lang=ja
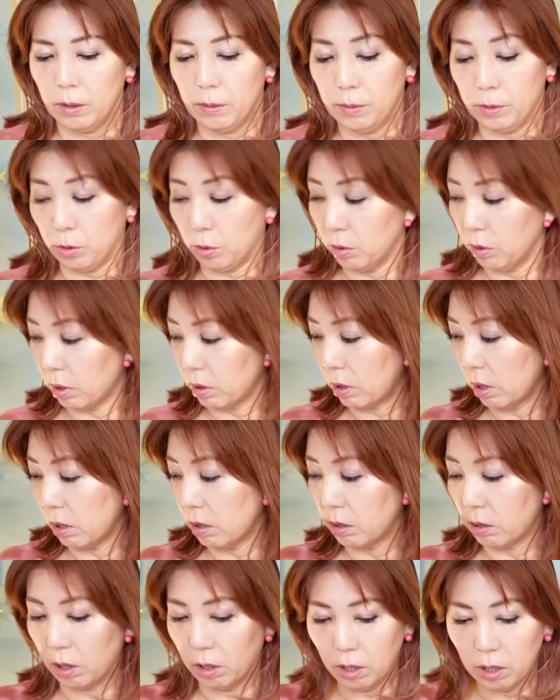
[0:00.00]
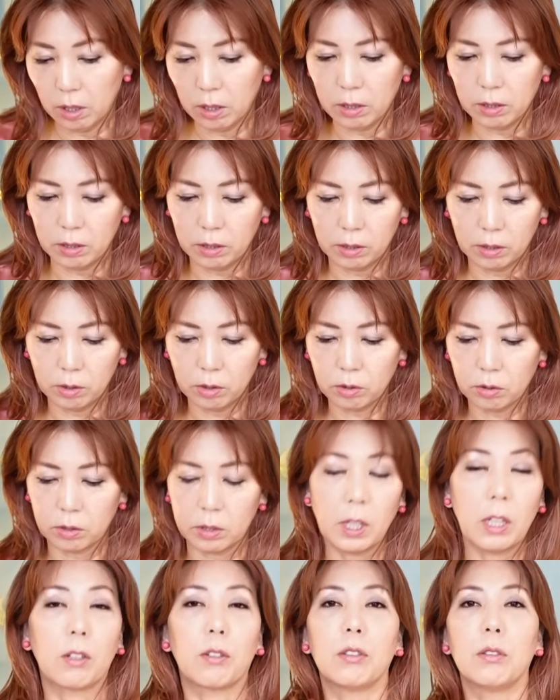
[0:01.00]
そんな感じかなちょっと
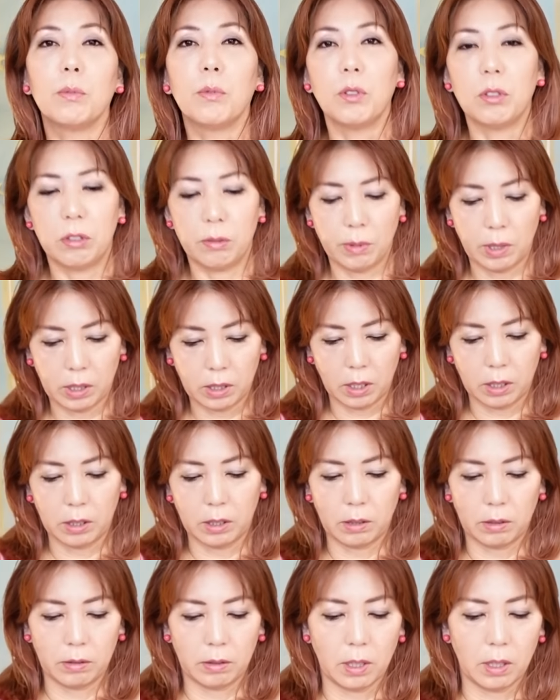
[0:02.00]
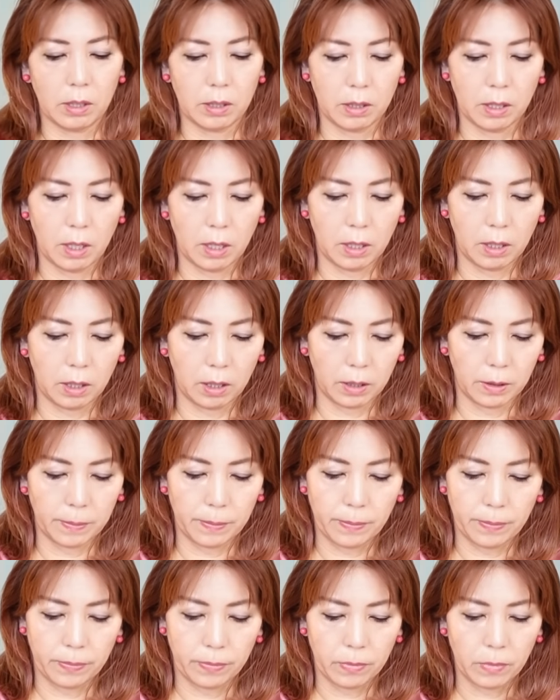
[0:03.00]
最後にもう一枚引かせてください
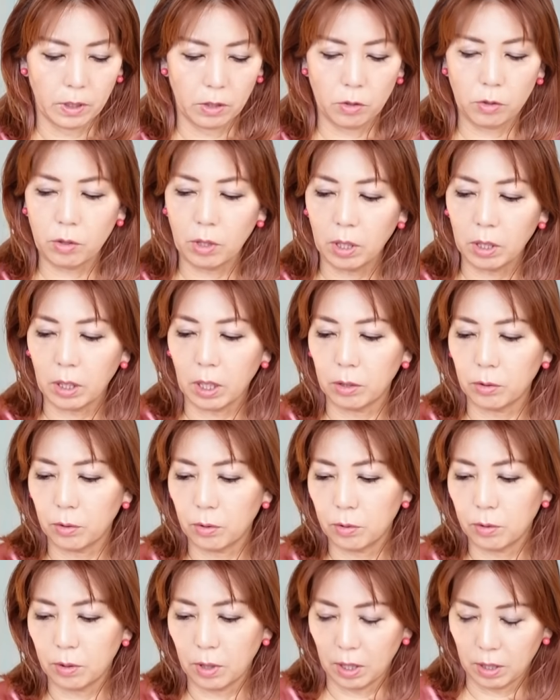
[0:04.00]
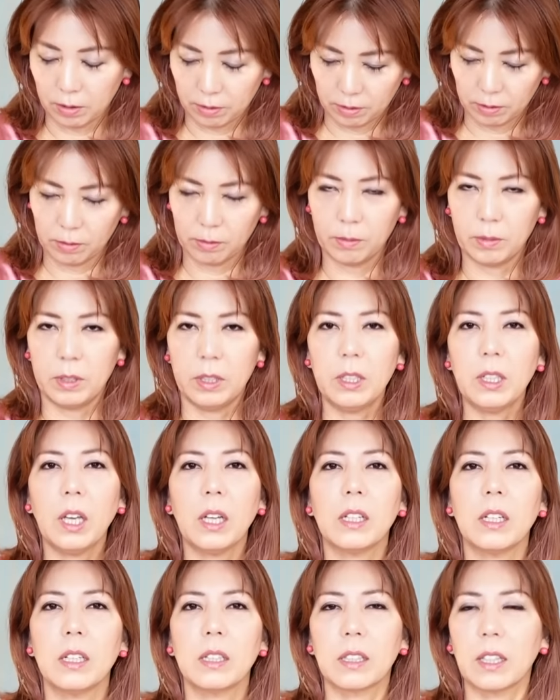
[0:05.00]
ちょっとあの人
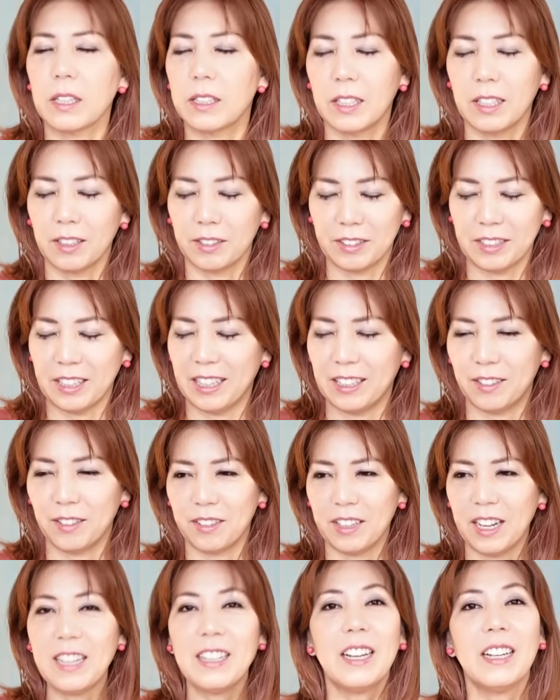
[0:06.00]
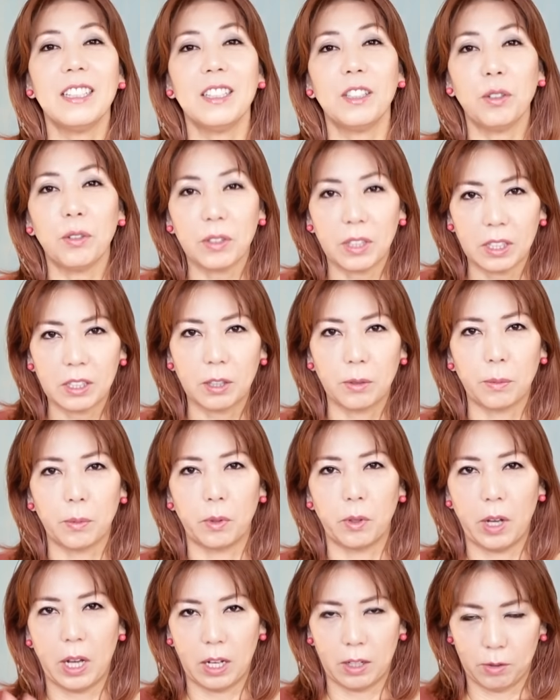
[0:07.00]
間関係じゃなくて、えっ恋愛に特化したも
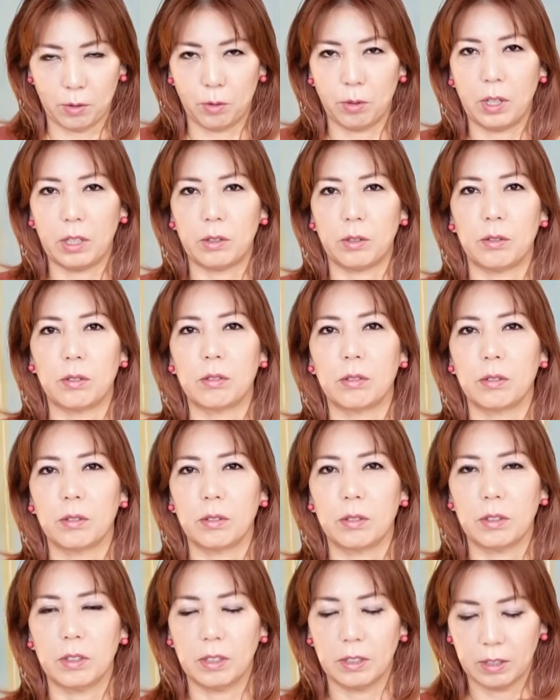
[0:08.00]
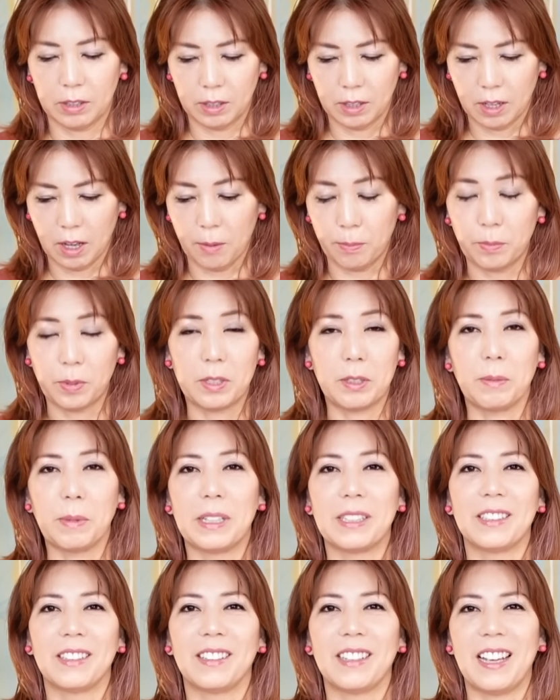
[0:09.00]
のはこの後すぐアップしま
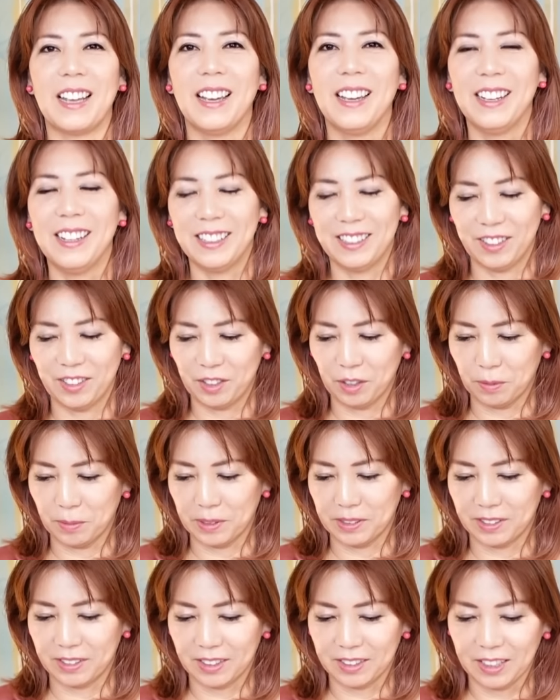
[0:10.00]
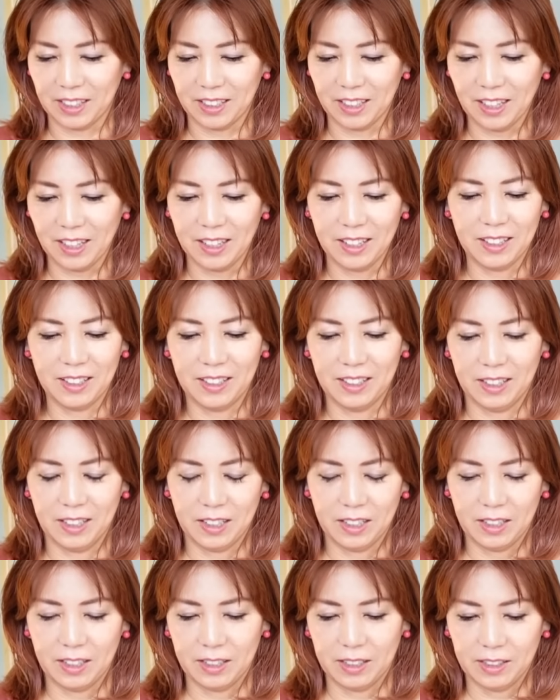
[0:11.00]
すので少々お待ちくださいね
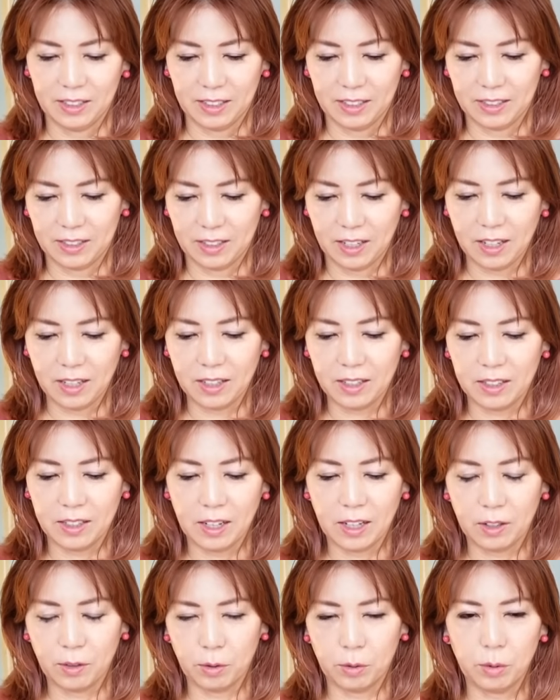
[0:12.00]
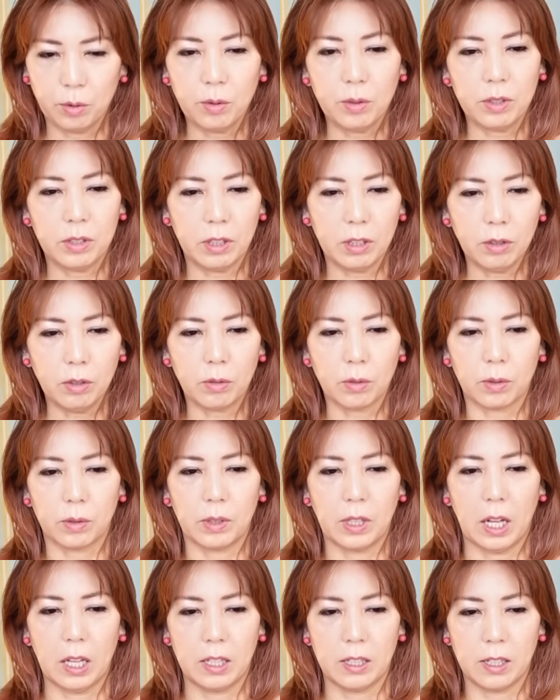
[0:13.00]
全体を通しての
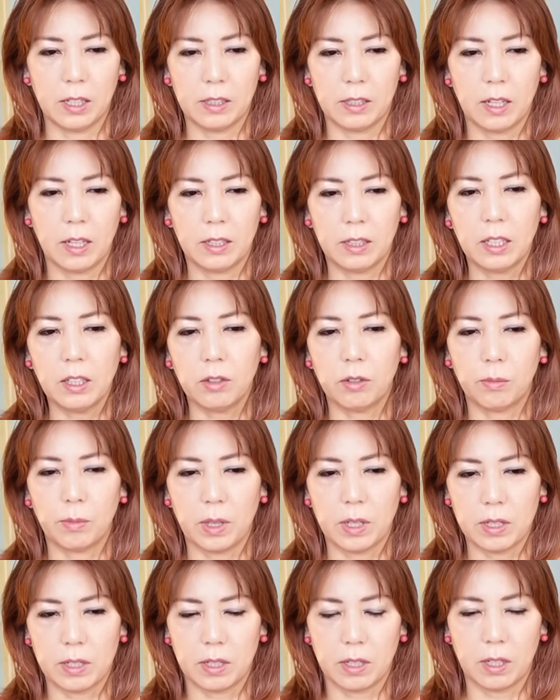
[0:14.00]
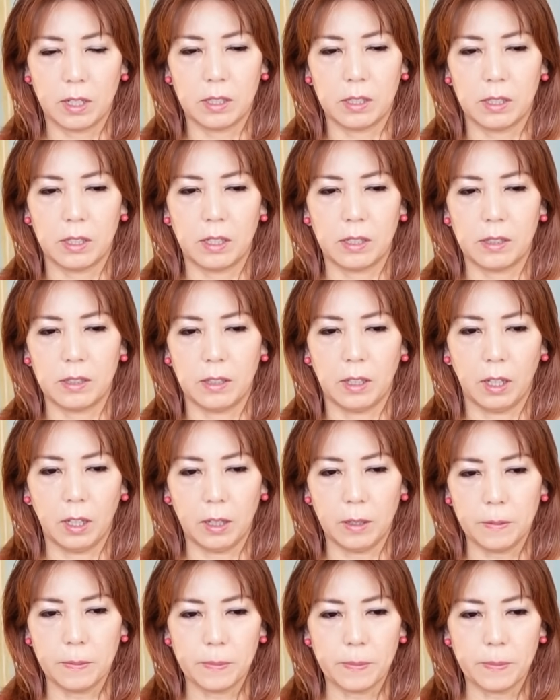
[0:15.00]
患者さんへのメッセージですね